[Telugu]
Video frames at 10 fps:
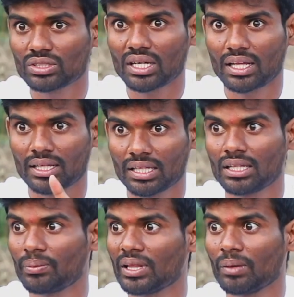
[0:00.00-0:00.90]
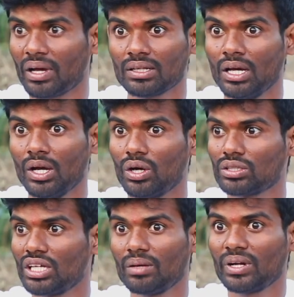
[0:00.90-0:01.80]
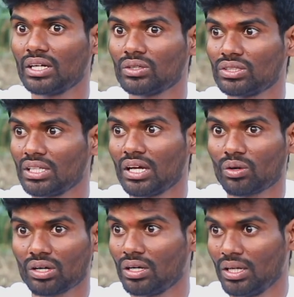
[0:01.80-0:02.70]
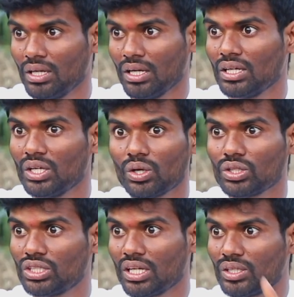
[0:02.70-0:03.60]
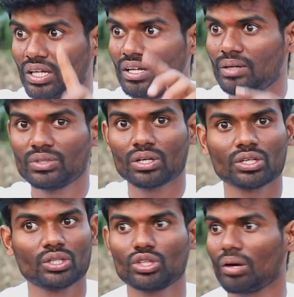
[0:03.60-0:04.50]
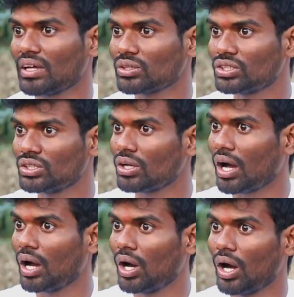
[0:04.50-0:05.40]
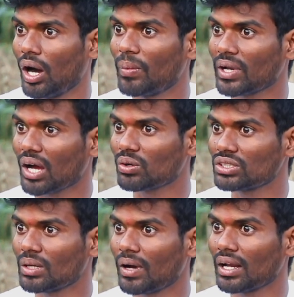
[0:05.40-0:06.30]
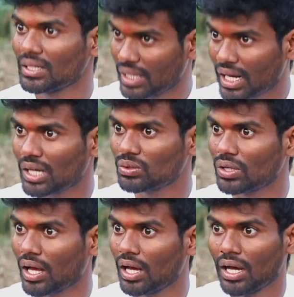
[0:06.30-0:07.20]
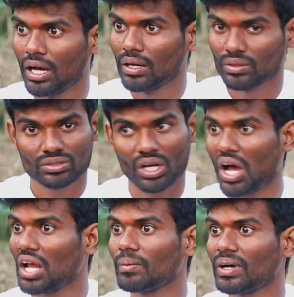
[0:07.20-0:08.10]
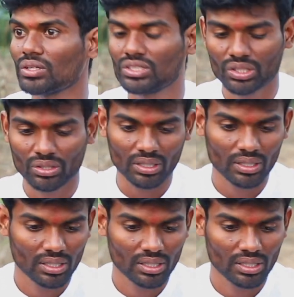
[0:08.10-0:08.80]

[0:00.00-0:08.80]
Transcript: చూస్తాం కదా గింత పెద్ద మంది ఒక సెలబ్రిటీ వచ్చిన ఒక హీరో వచ్చినా ఇట్లా లేపుతారు గింత మంది వచ్చిర్రు అమ్మ నా కోసమా అని నేను అనుకున్నా చాలా మంది వచ్చిరు